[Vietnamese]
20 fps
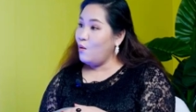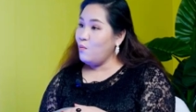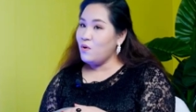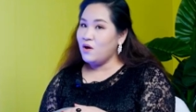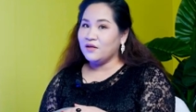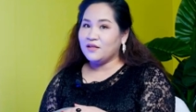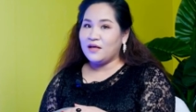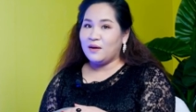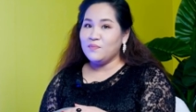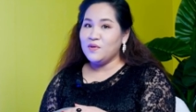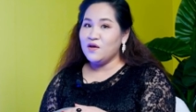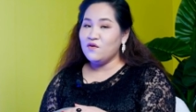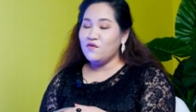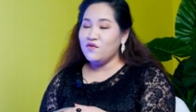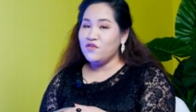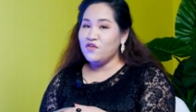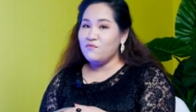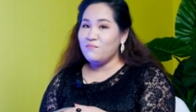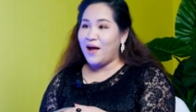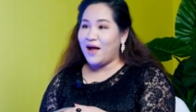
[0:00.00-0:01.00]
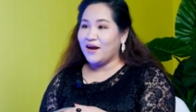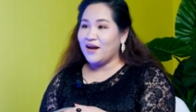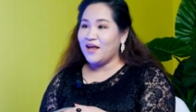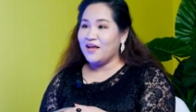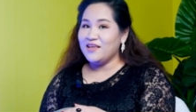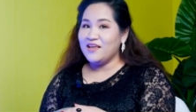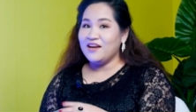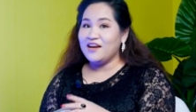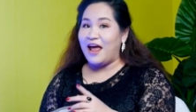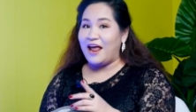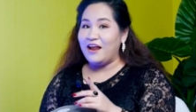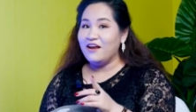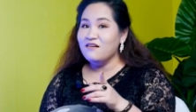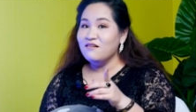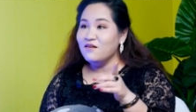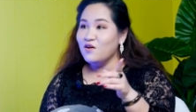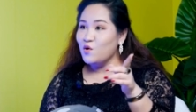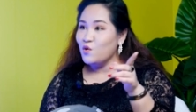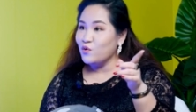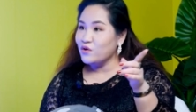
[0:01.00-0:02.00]
Đúng rồi, thậm chí có nhiều bạn là gì đẩy
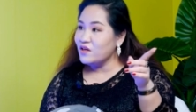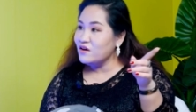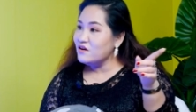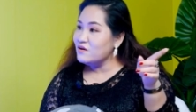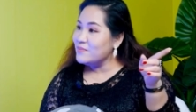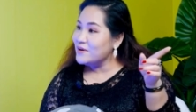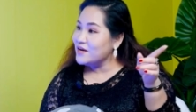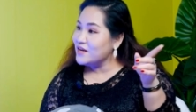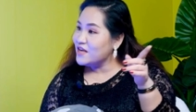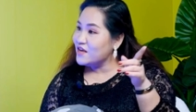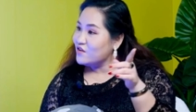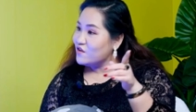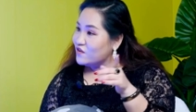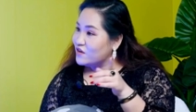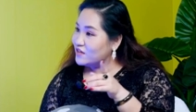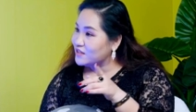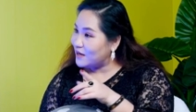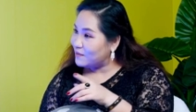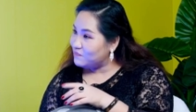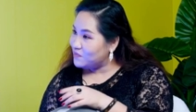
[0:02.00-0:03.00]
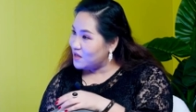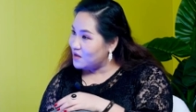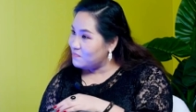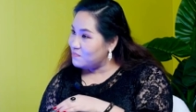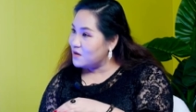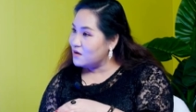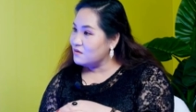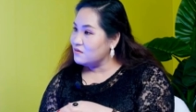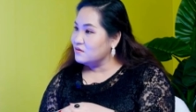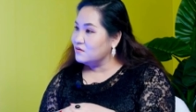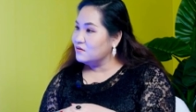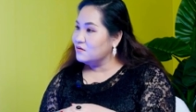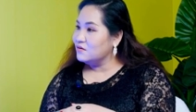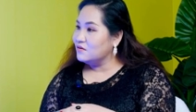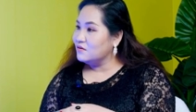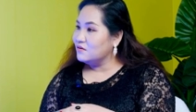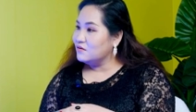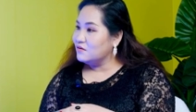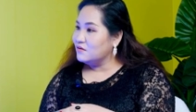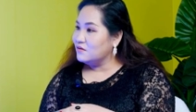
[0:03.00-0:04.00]
đưa luôn với đứa bên kia cho nó tráp tiếp đó,
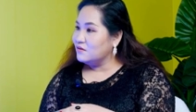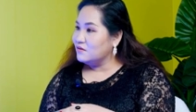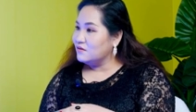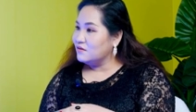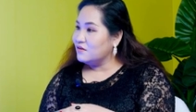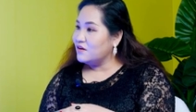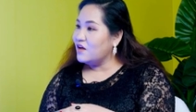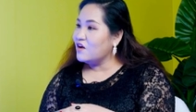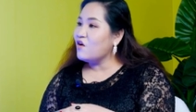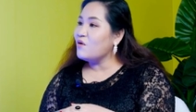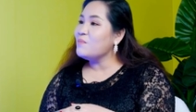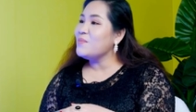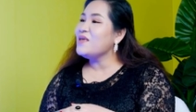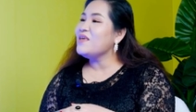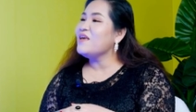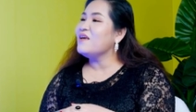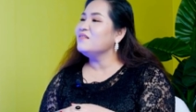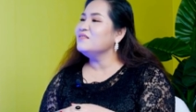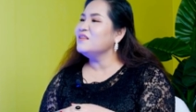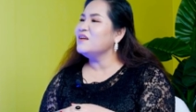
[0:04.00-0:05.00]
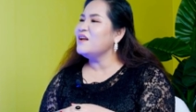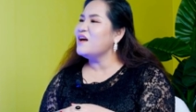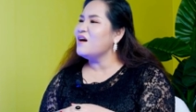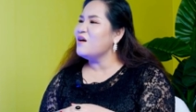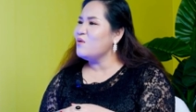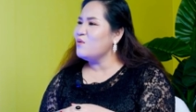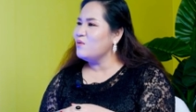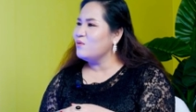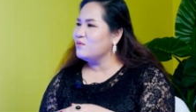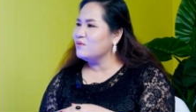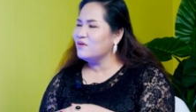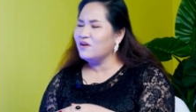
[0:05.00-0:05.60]
để coi mày diễn tới đâu.